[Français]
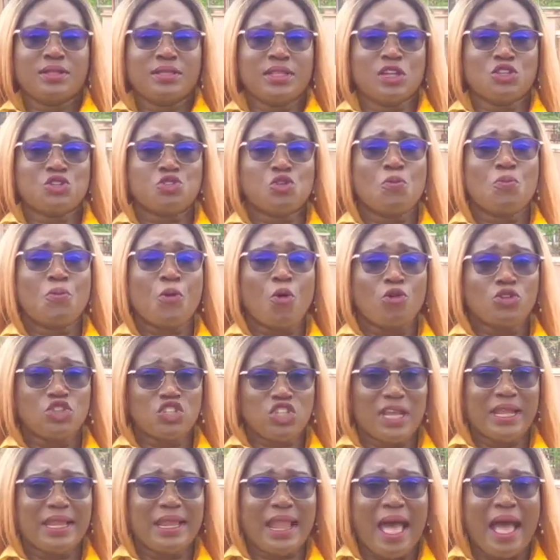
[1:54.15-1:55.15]
dans ce
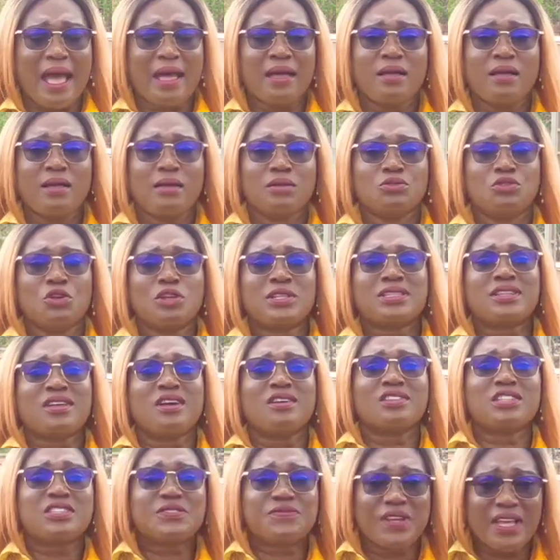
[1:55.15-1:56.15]
projet-là de
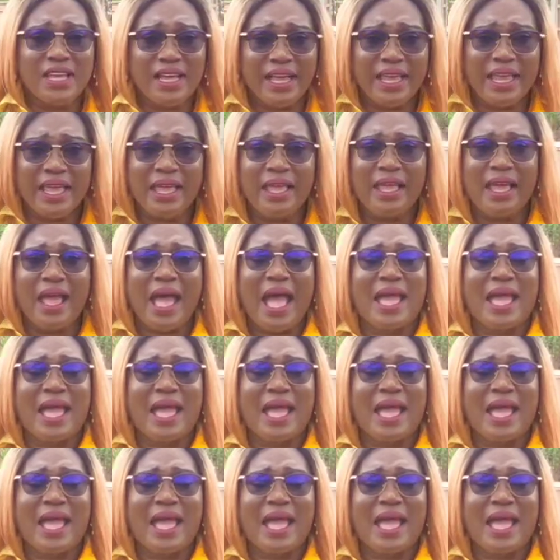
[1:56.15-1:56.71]
transférer